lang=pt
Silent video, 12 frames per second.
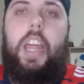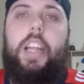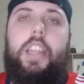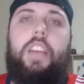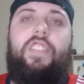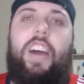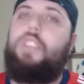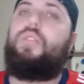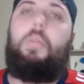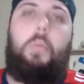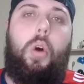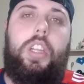Né? Tem vários
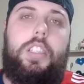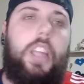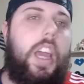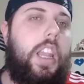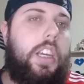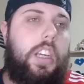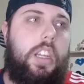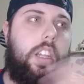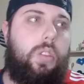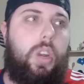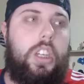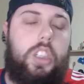rumores
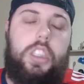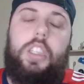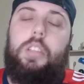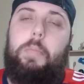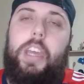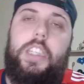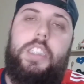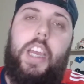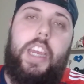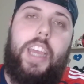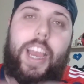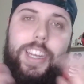dele durante esses meses
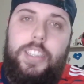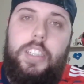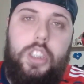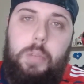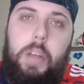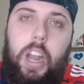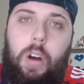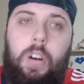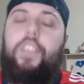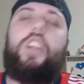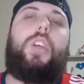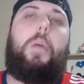aí que a Inter de Milão
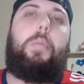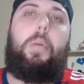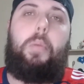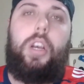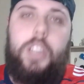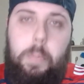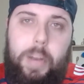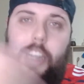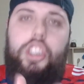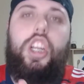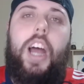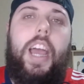vai fazer uma proposta para
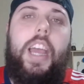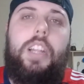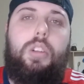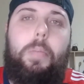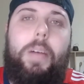tirar ele do